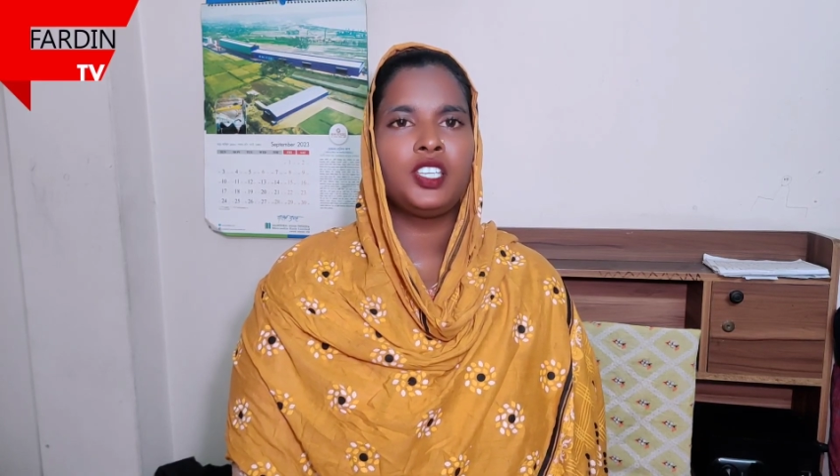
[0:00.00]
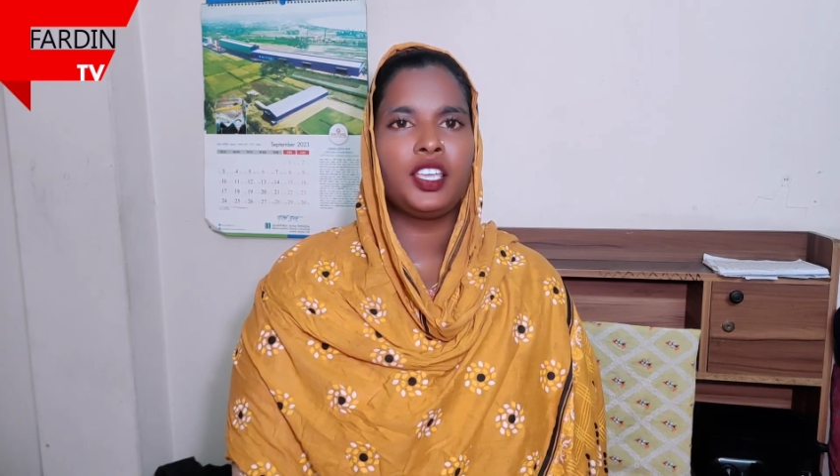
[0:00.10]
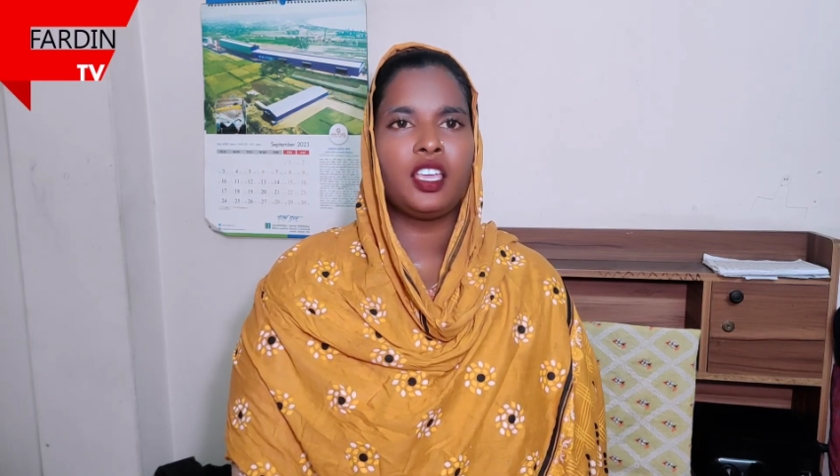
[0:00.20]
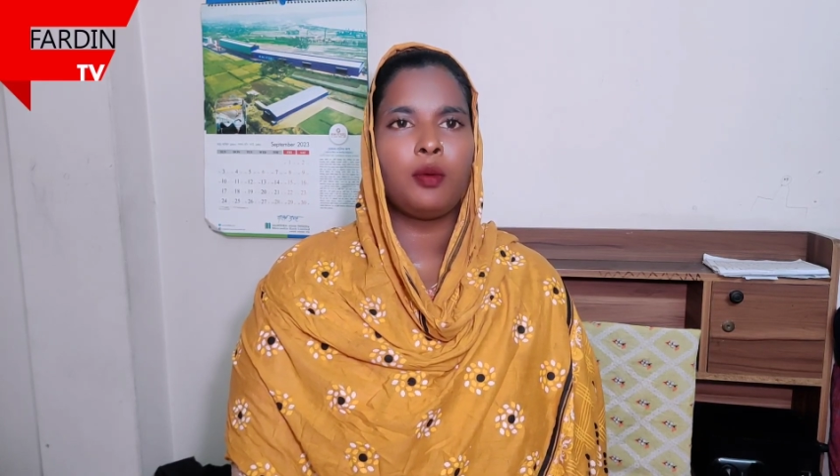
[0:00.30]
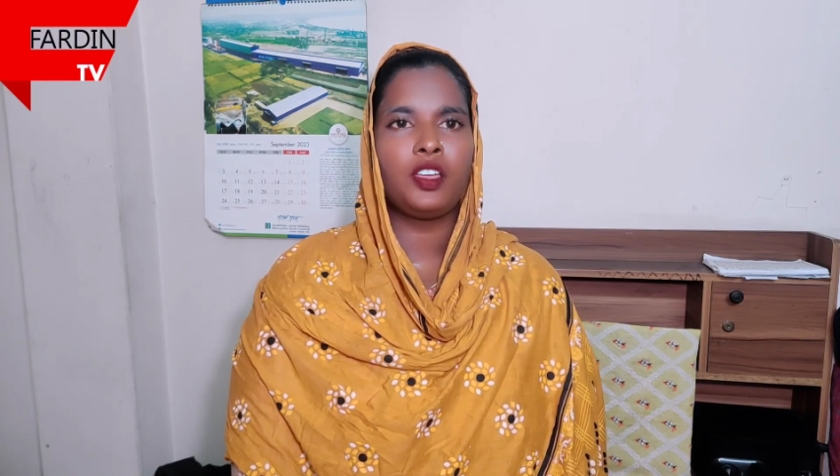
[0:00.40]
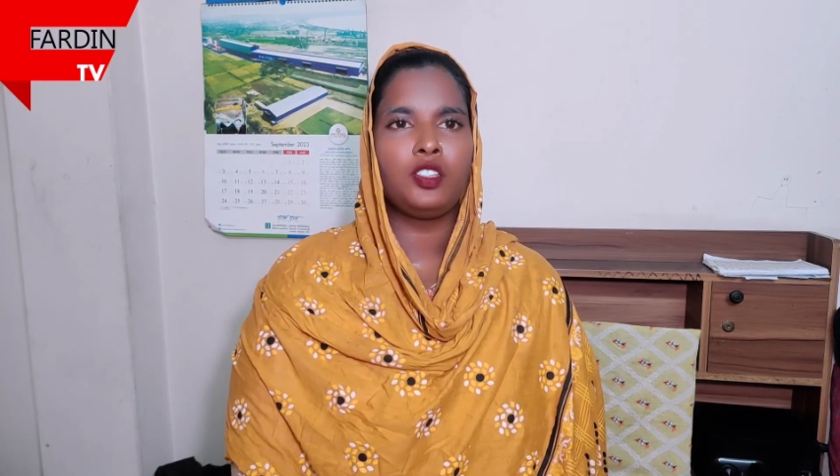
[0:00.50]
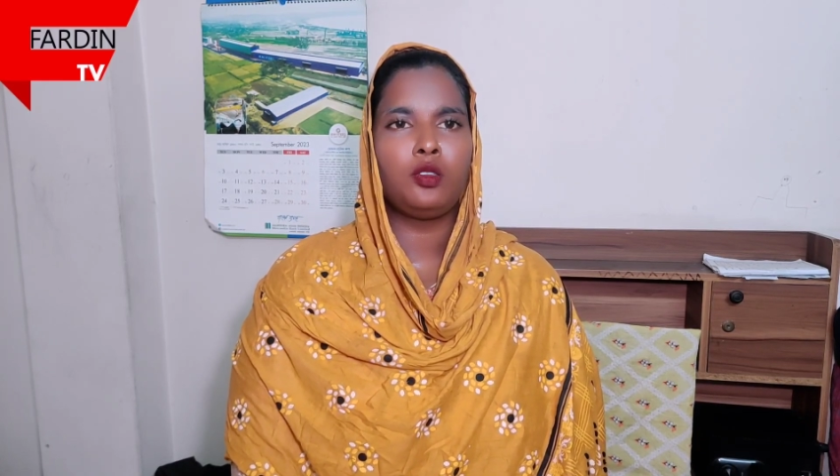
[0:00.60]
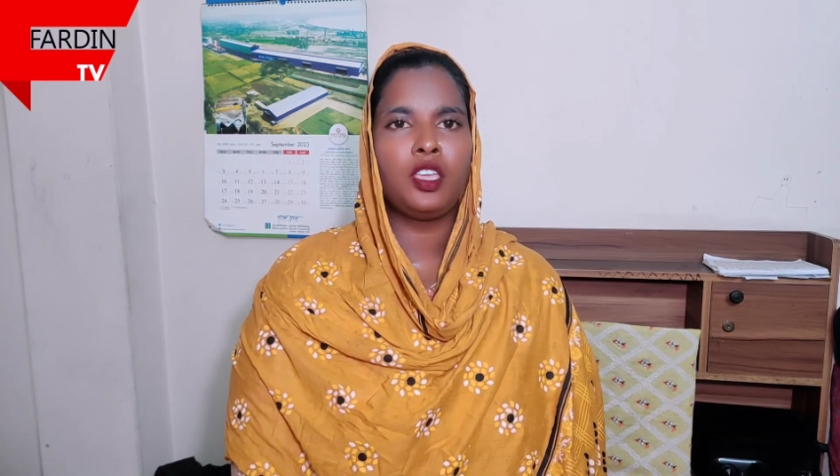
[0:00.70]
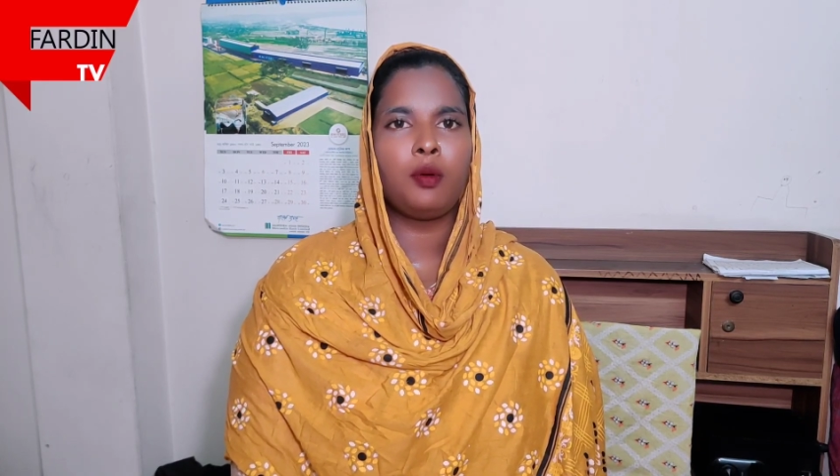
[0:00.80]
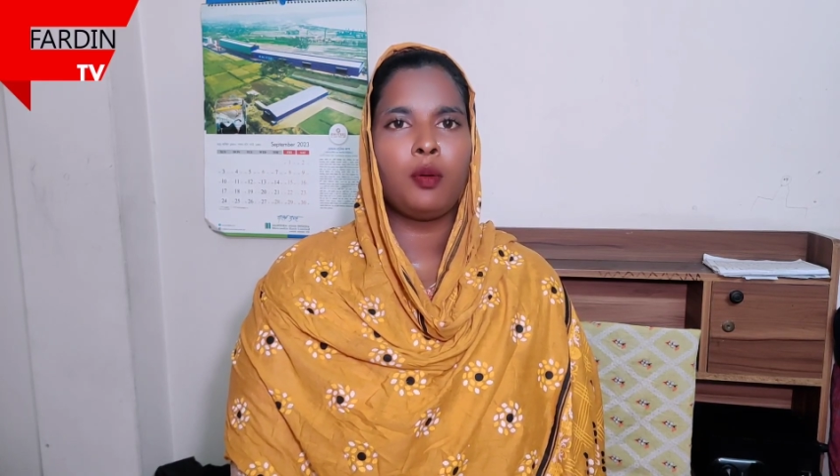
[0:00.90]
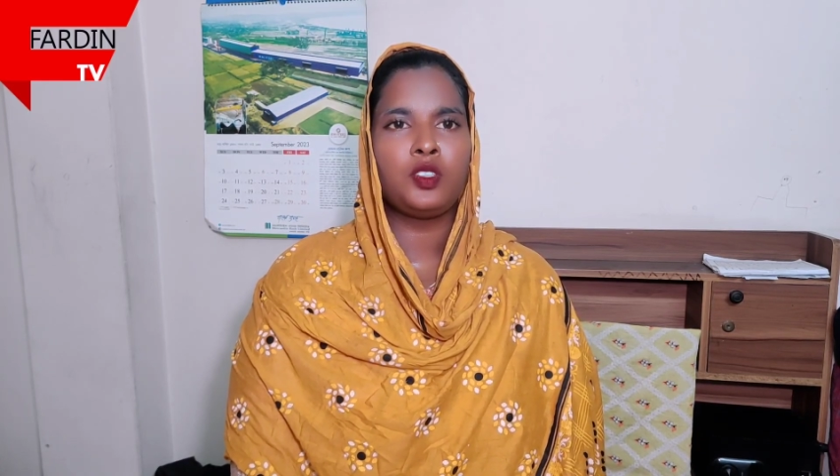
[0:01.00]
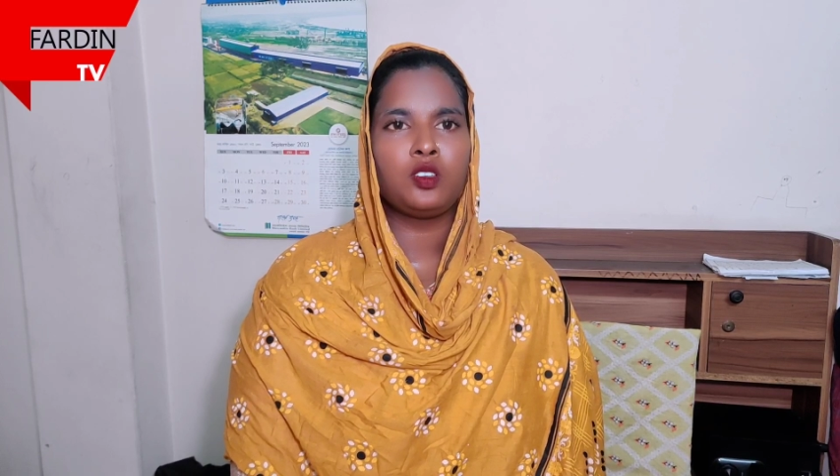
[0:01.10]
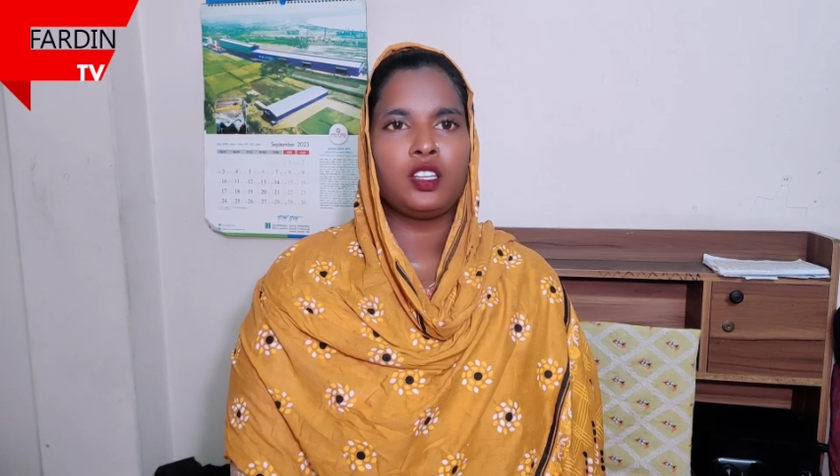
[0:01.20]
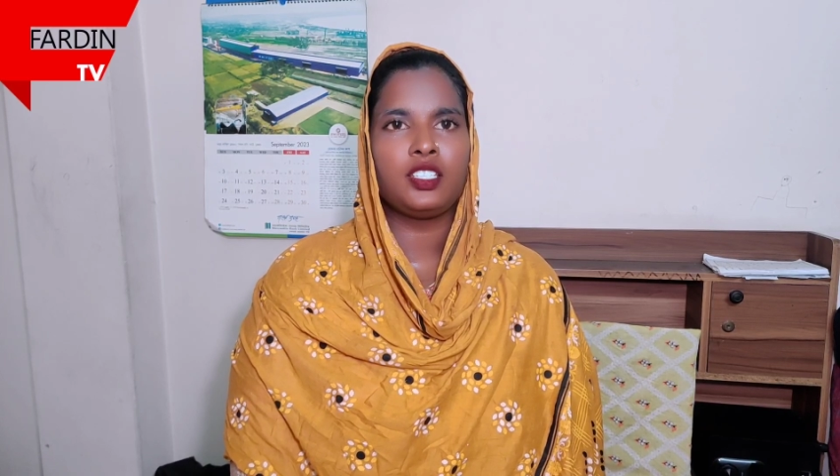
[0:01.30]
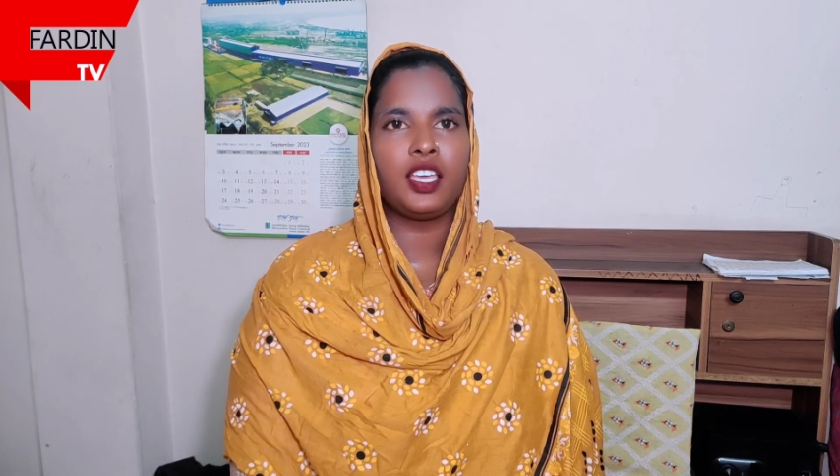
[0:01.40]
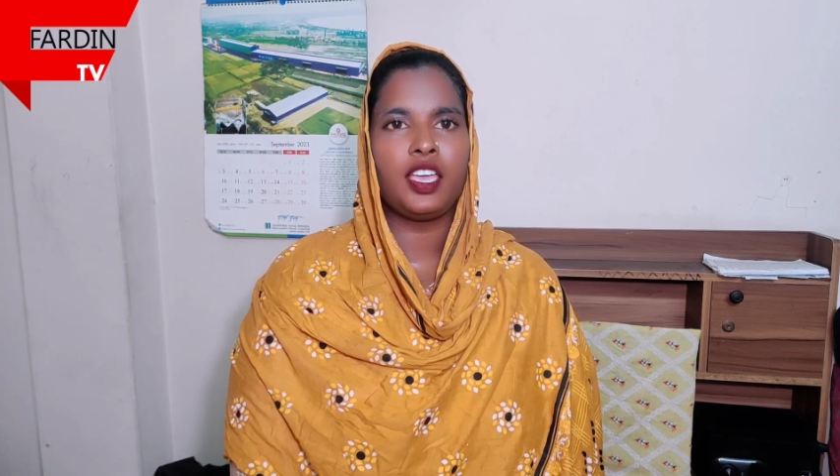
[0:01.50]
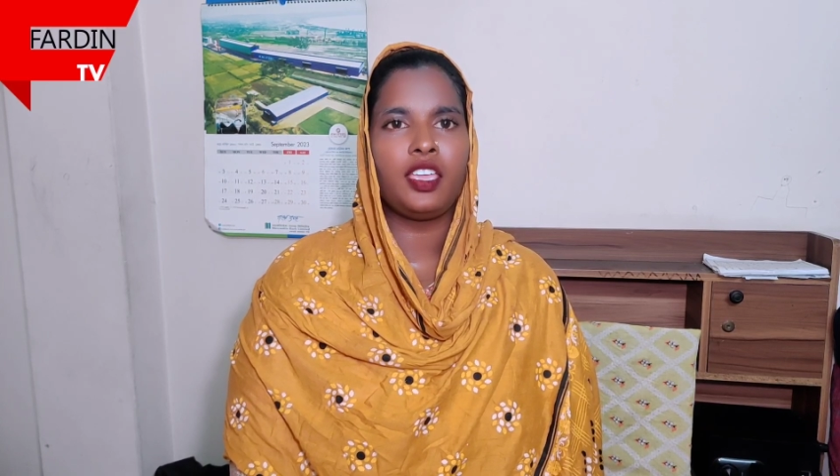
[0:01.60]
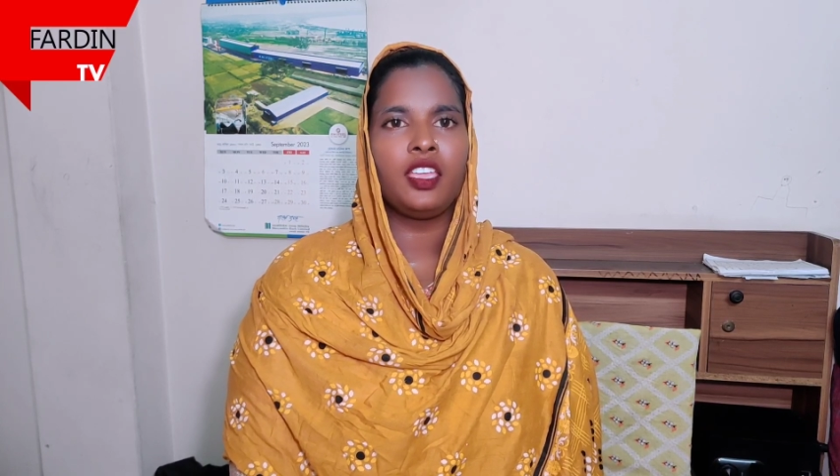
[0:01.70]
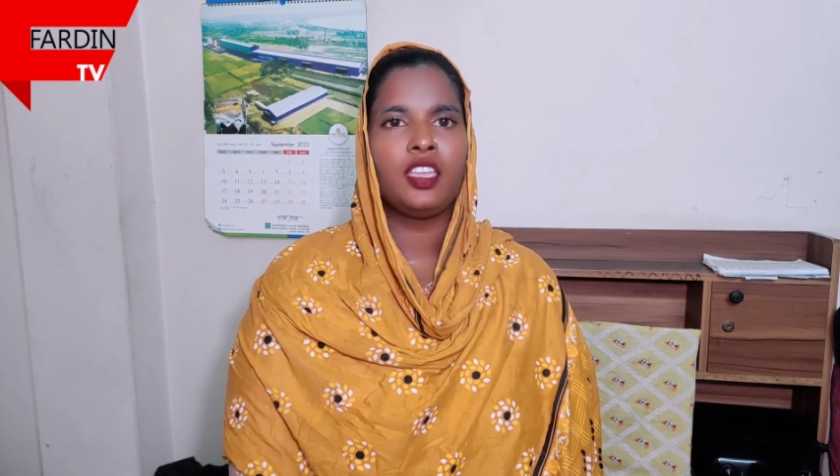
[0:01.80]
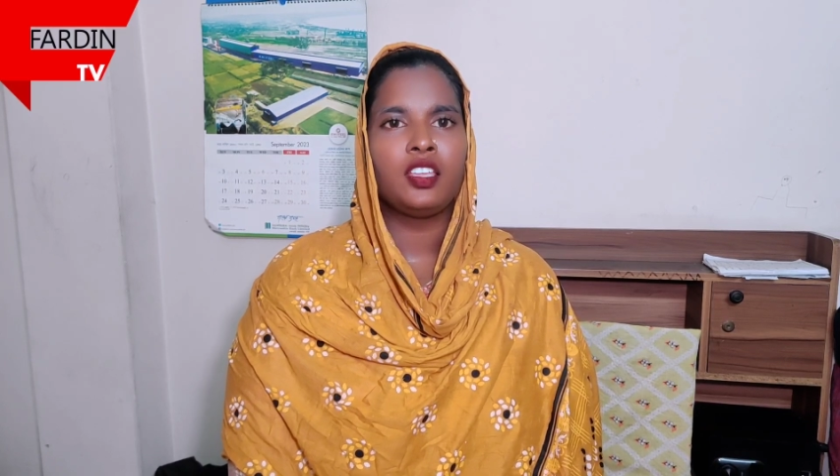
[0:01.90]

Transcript: সে কি আমাকে তুই এভাবে চলে যায়